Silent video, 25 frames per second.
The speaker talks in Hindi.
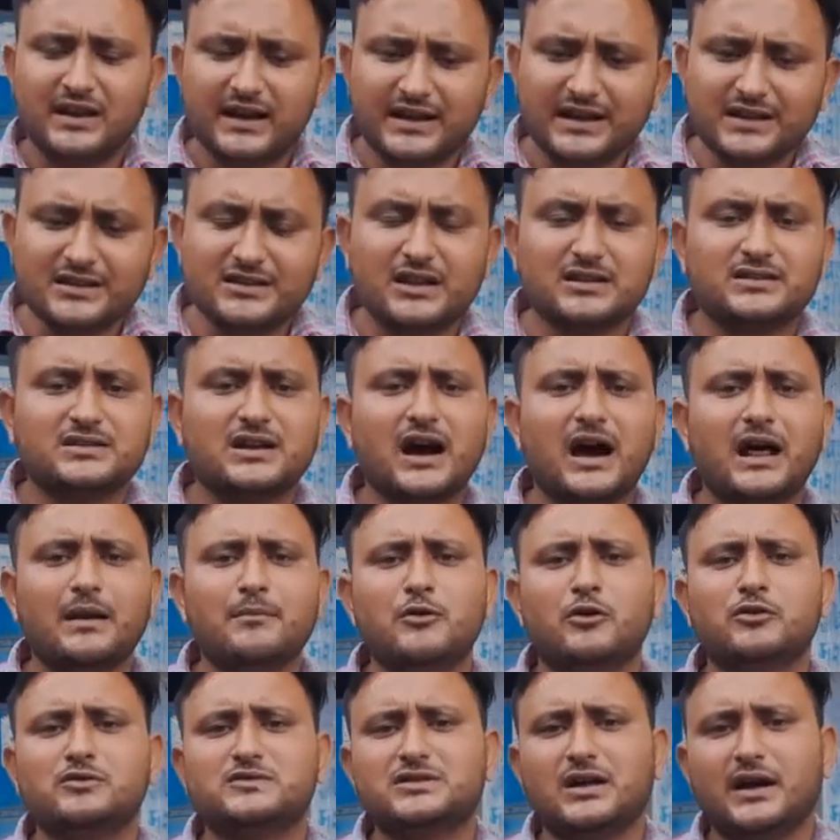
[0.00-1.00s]
लेकिन तत्काल
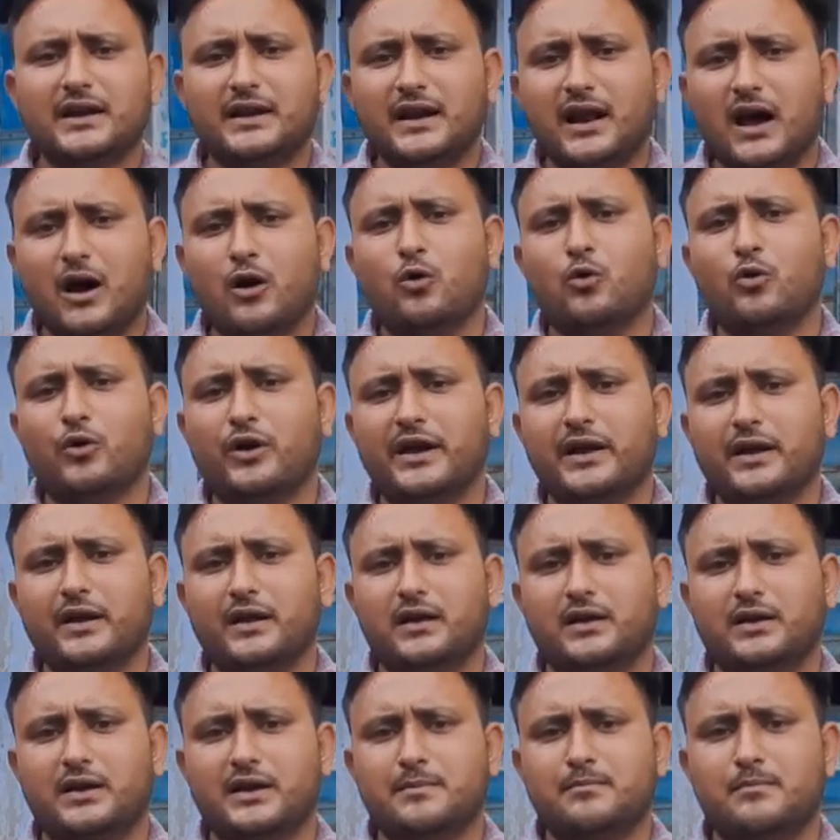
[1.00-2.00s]
व्यवस्था न होने
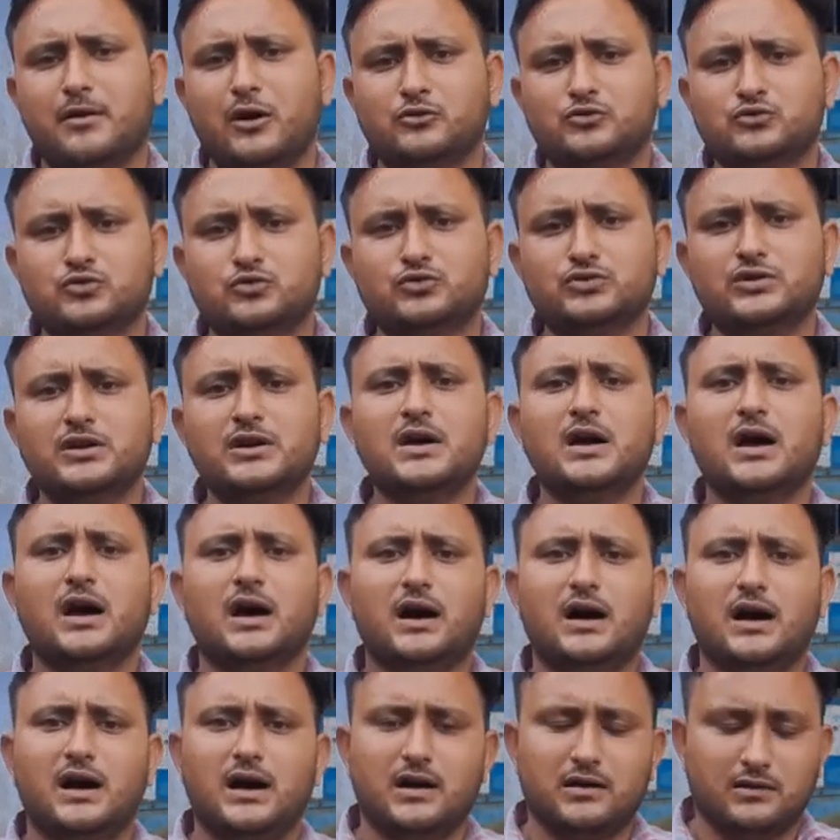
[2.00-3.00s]
के बावजूद
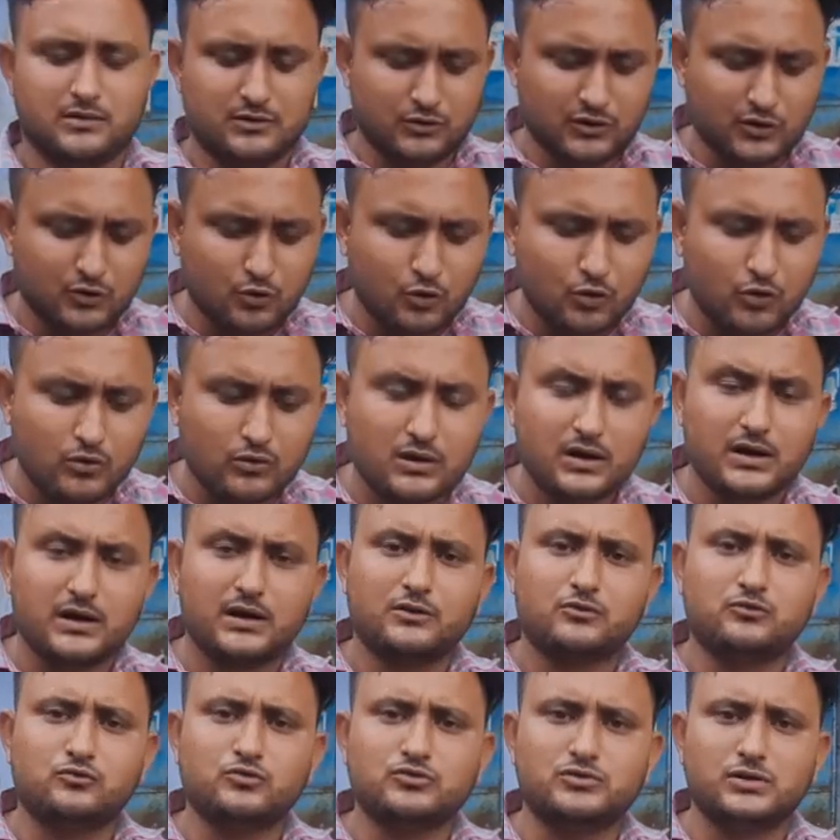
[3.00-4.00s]
आ, इनको आ,
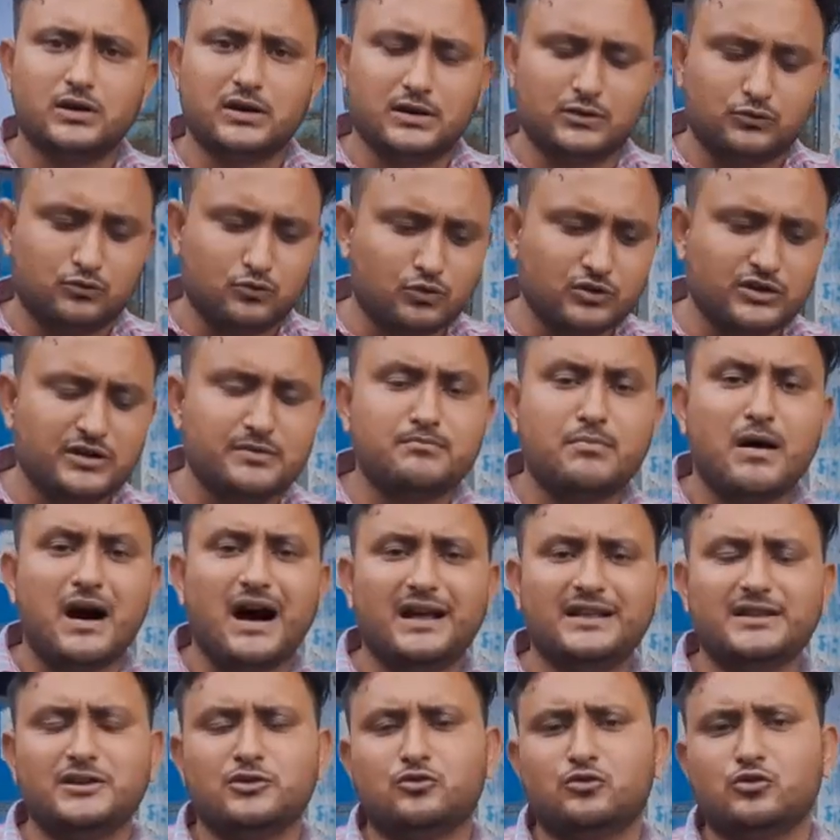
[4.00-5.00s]
कुछ दो दिन
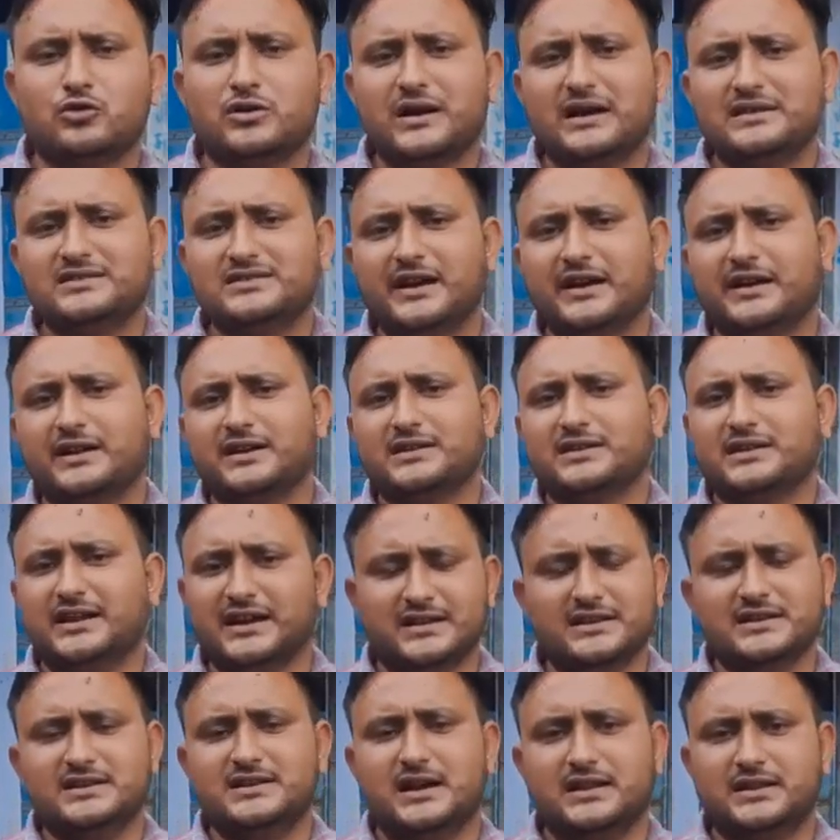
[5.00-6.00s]
बाद इनको ट्राईसाइकिल दे
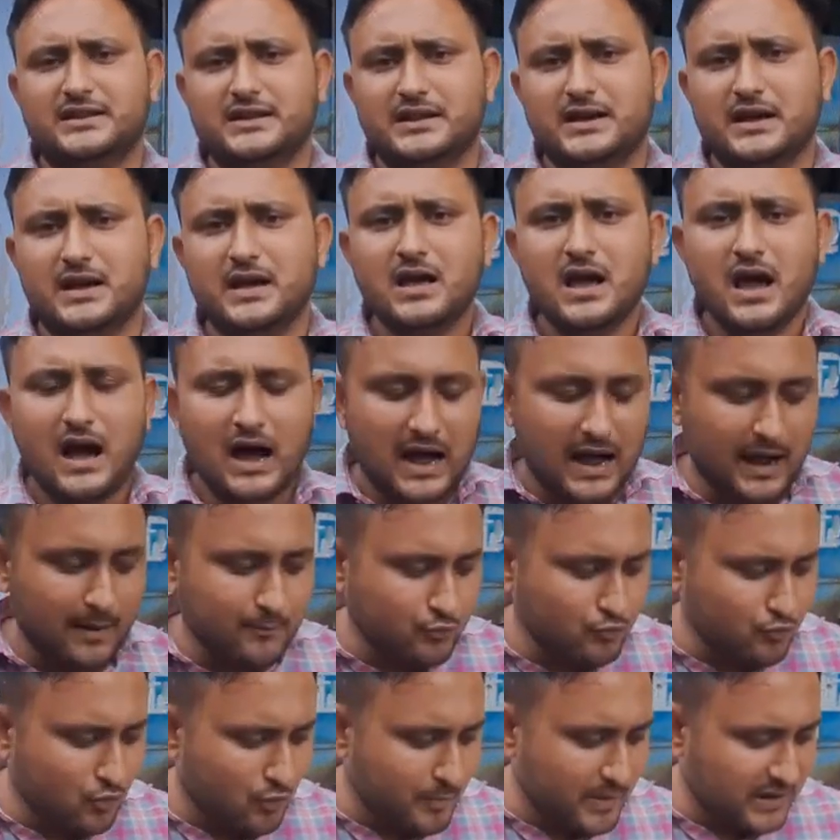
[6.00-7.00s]
दी जाती है अब
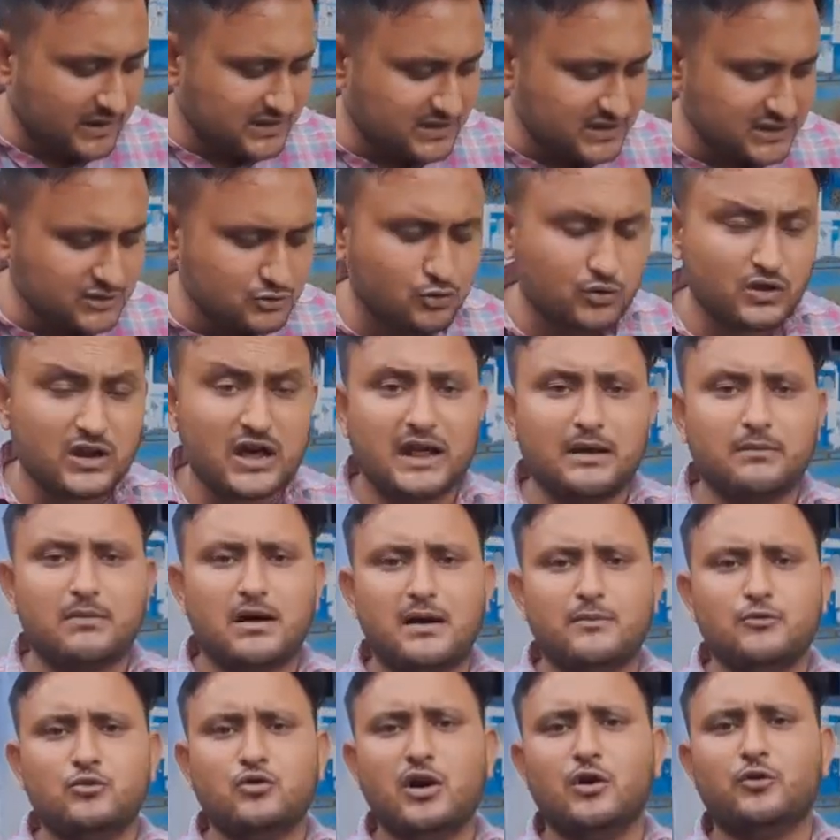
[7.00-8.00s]
वो व्यक्ति जो लाल
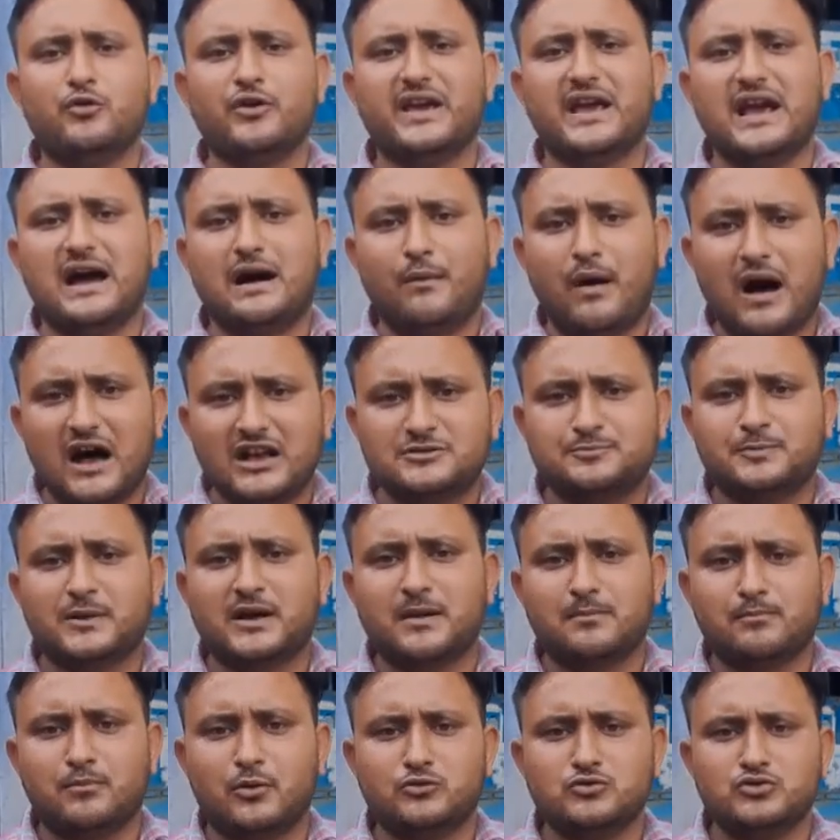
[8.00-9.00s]
बाबू है उनके आवास पर
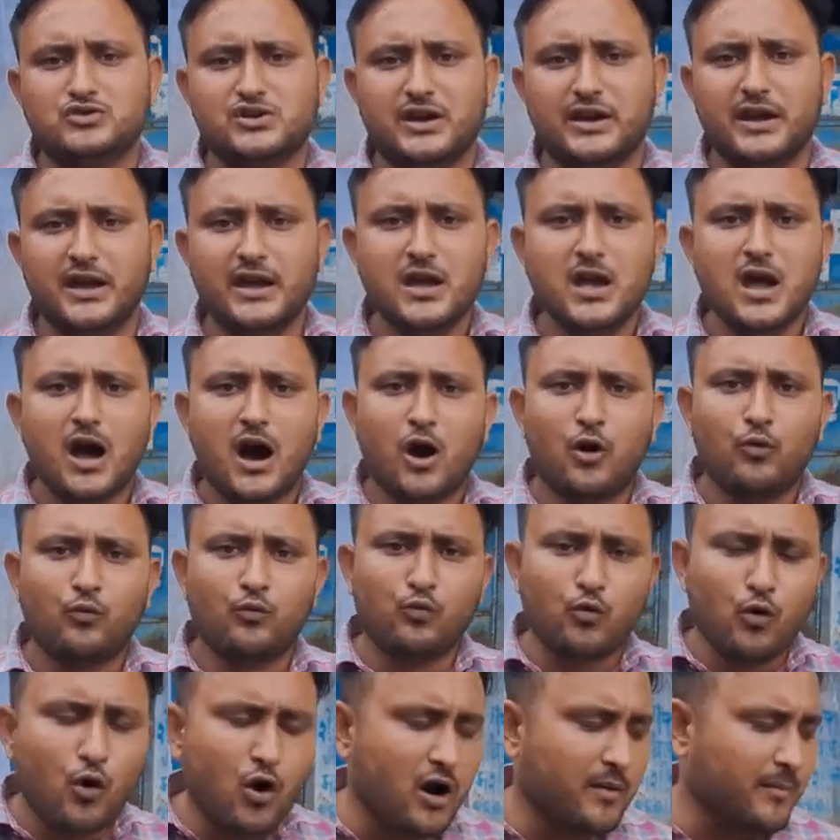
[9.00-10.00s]
हम पहुंचे हैं और
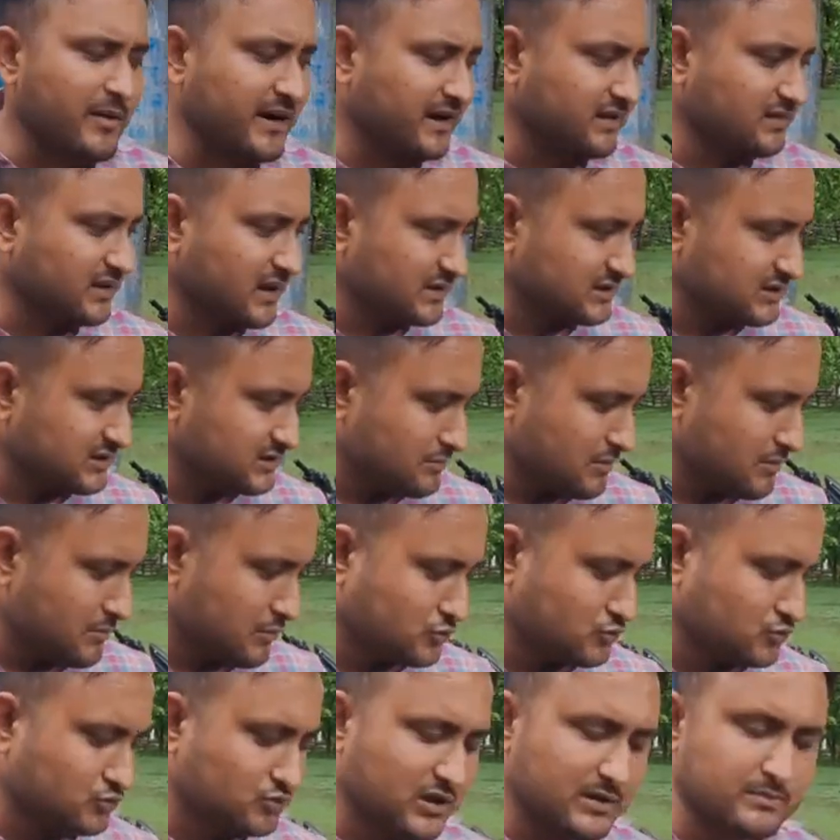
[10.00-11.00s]
वो हमारे साथ इसमें
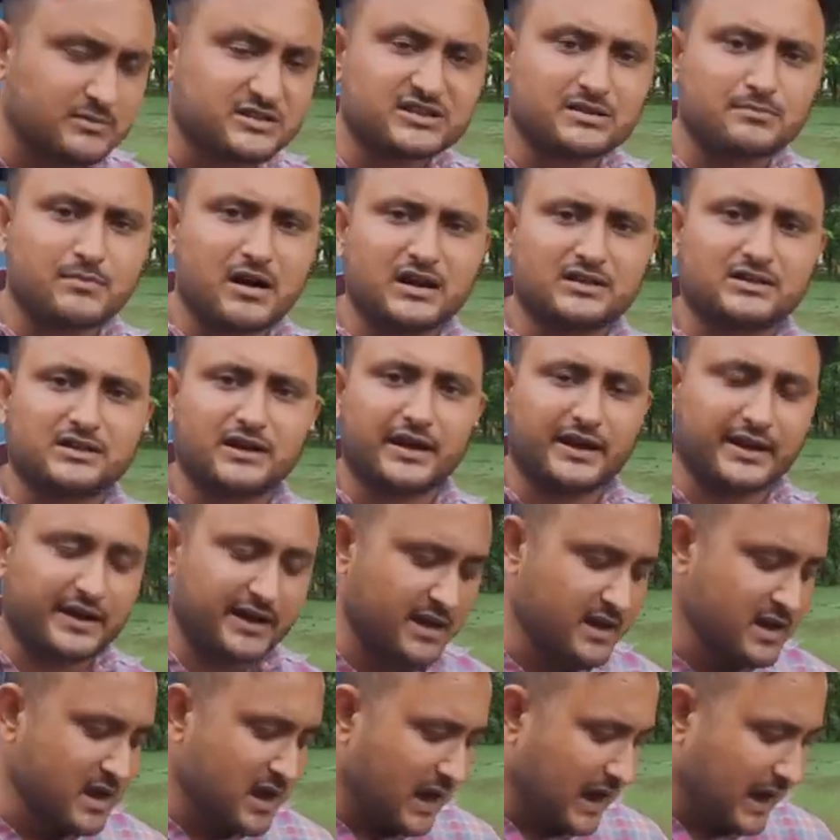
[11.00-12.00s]
मौजूद है इनसे बात करेंगे
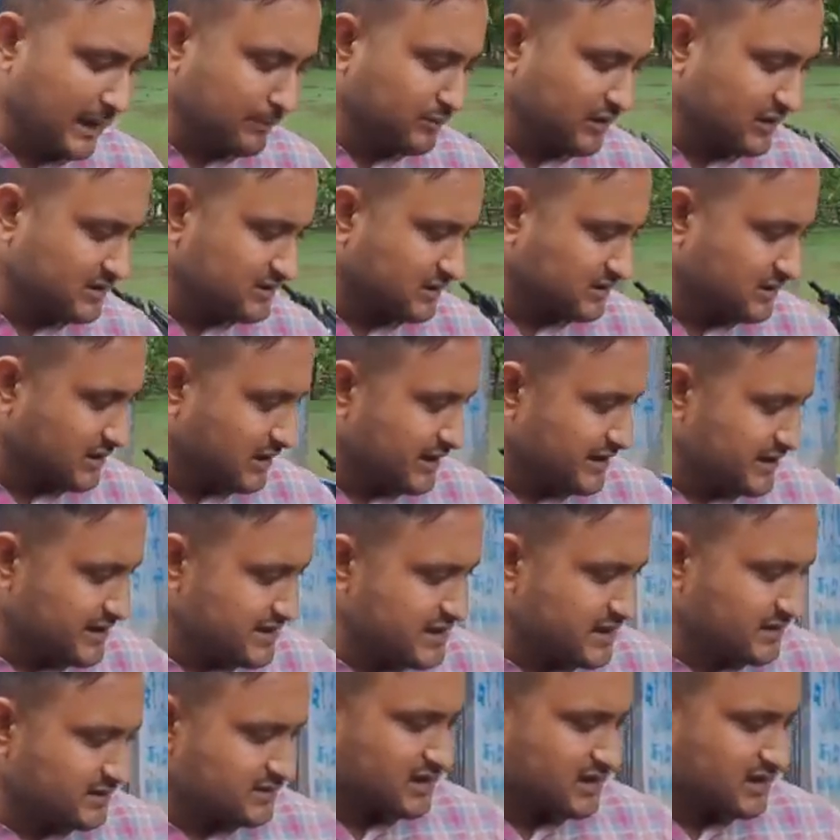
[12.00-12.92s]
आप देख सकते हैं कि ये